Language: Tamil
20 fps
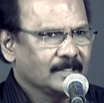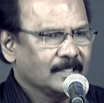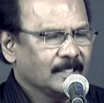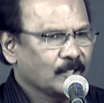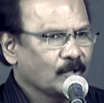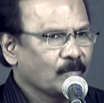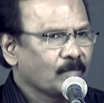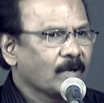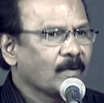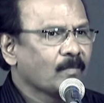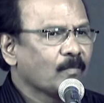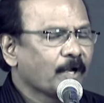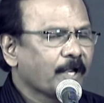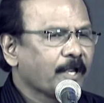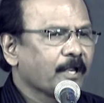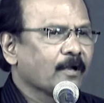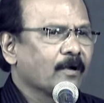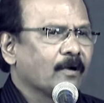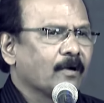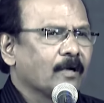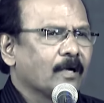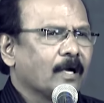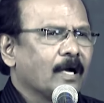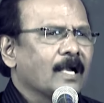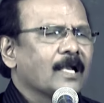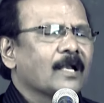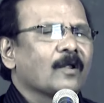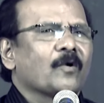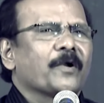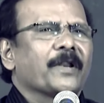அது ரொம்ப முக்கியம்
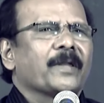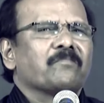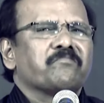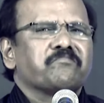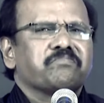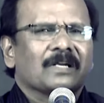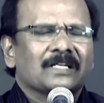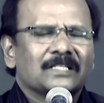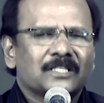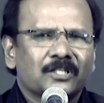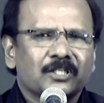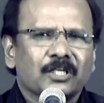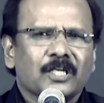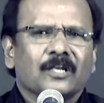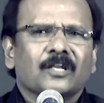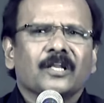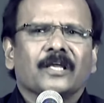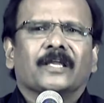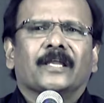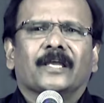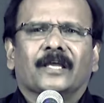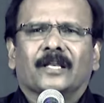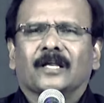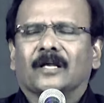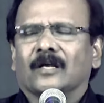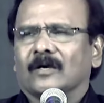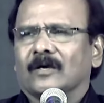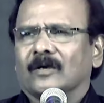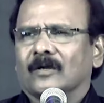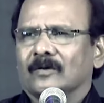ஆண்டவருடைய பிரசன்னம்
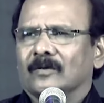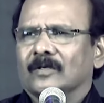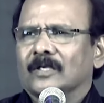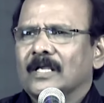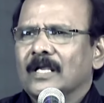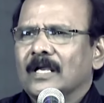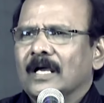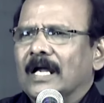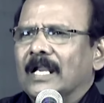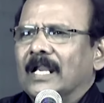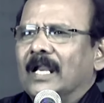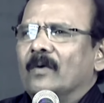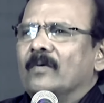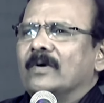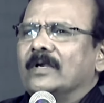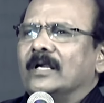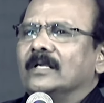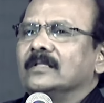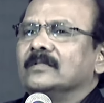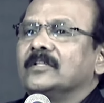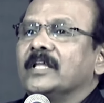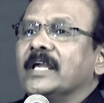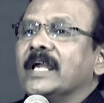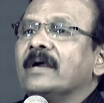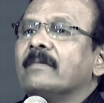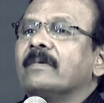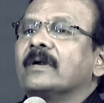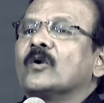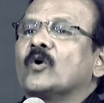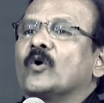இறங்கணும் அல்லாவிட்டால்
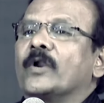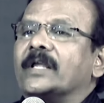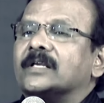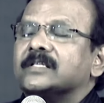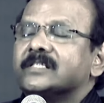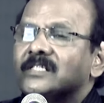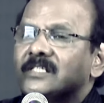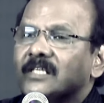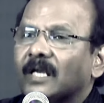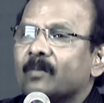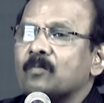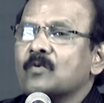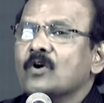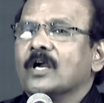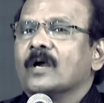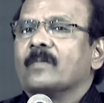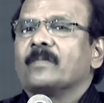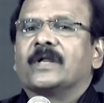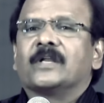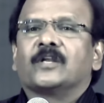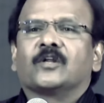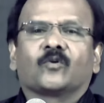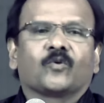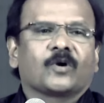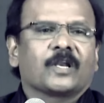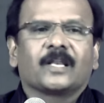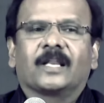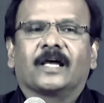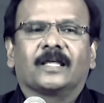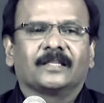தேவனுடைய சமூகம் என்று
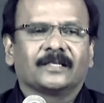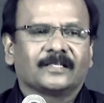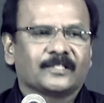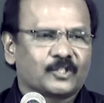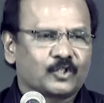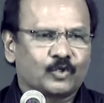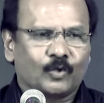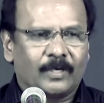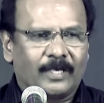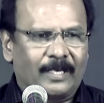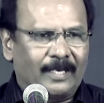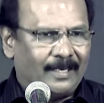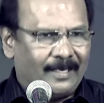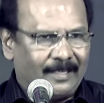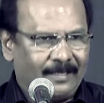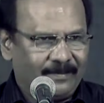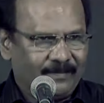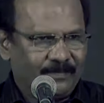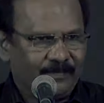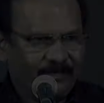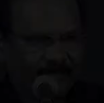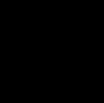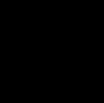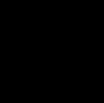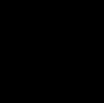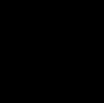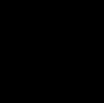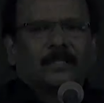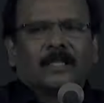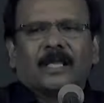கூட நான் அதுக்கு சொல்லலாம்
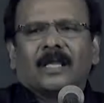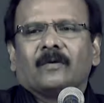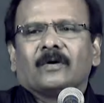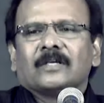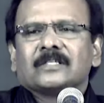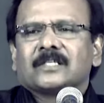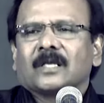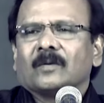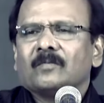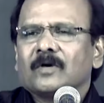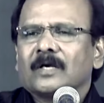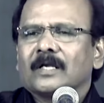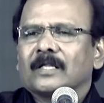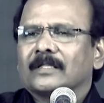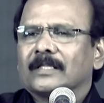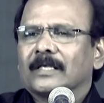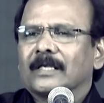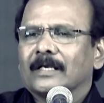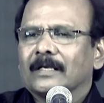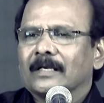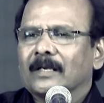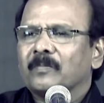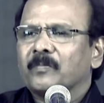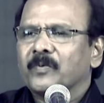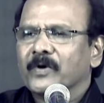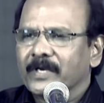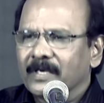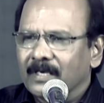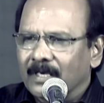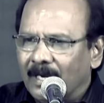தேவ சமூகத்தை
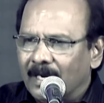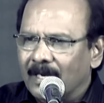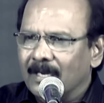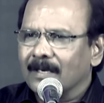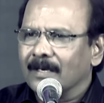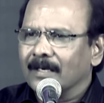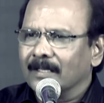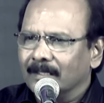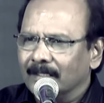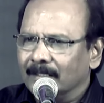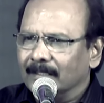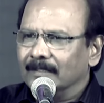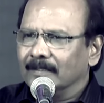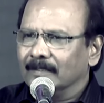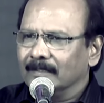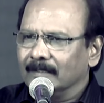எப்படி நாடுறது